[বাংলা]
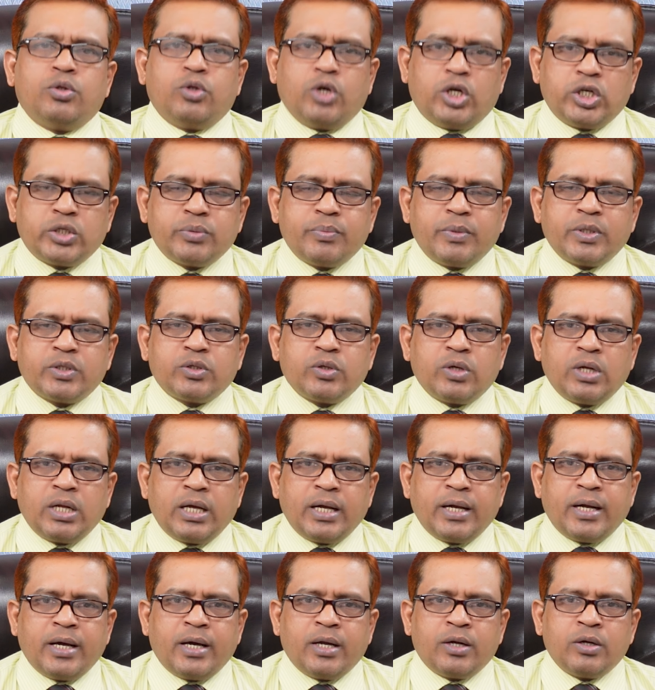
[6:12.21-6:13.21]
দশ মাসও
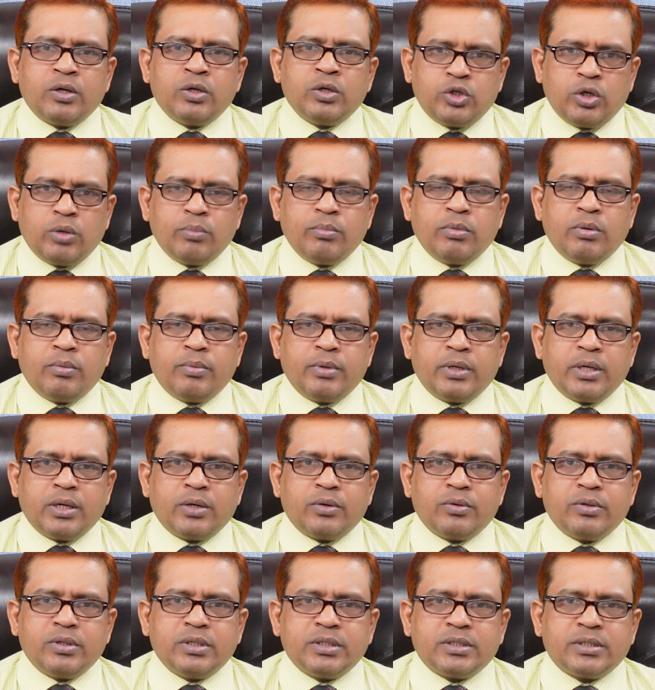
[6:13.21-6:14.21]
লাগার সম্ভাবনা
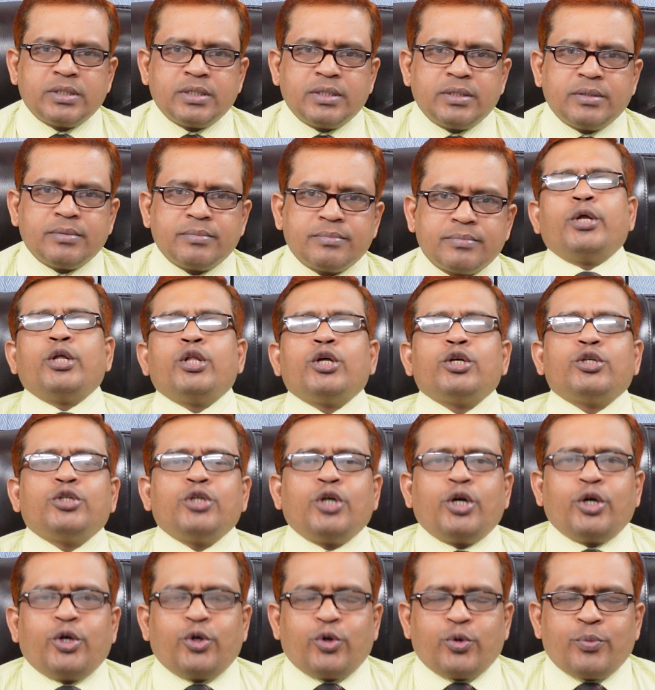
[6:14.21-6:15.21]
রয়েছে প্রিয়
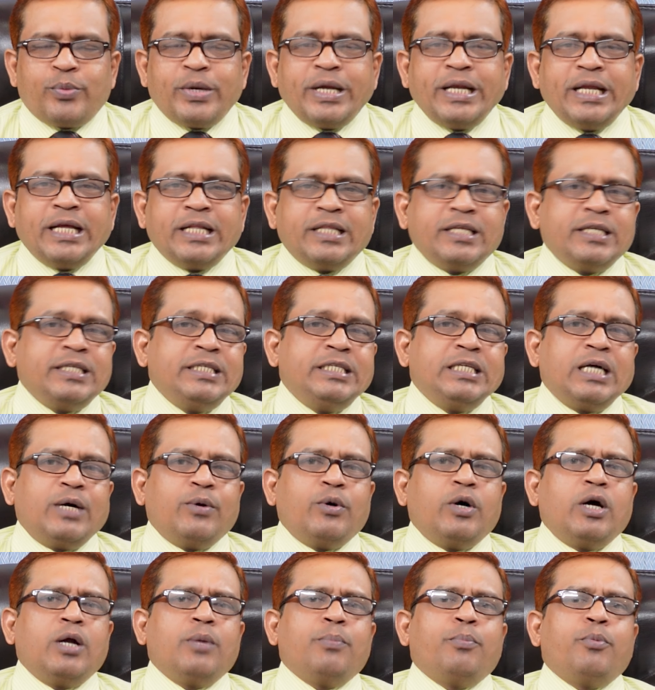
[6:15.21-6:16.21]
দর্শক রোমানিয়াতে
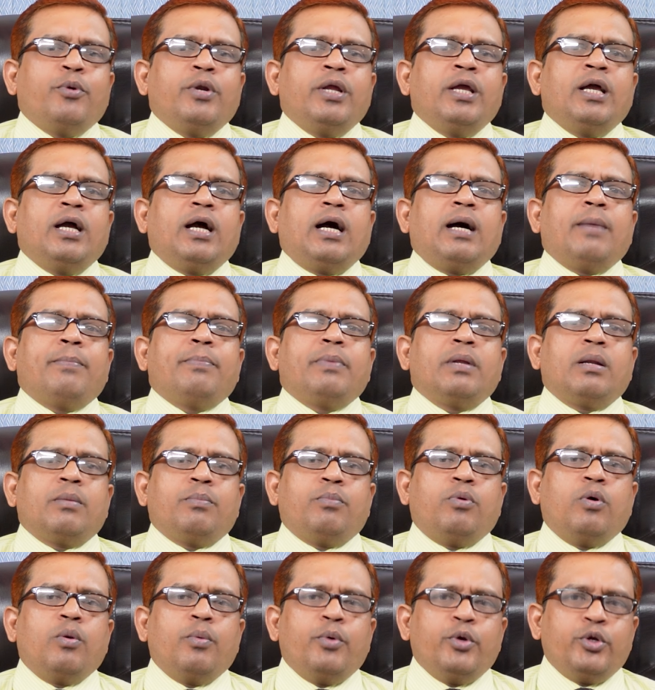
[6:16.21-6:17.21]
যাওয়ার পরে আপনার
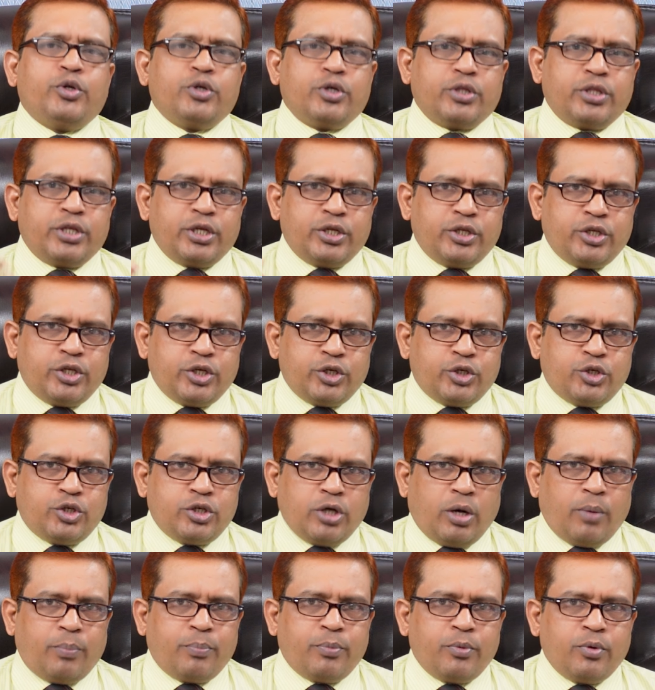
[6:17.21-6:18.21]
ভবিষ্যতের যে
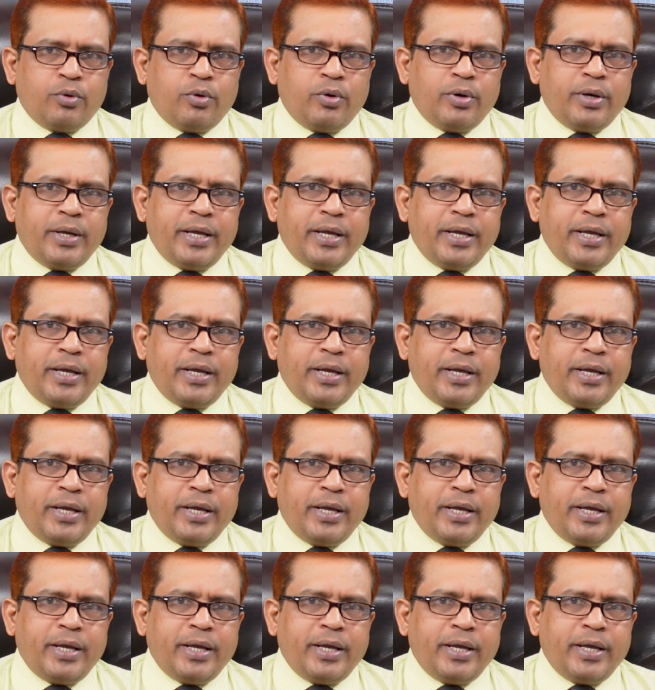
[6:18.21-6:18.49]
স্বপ্ন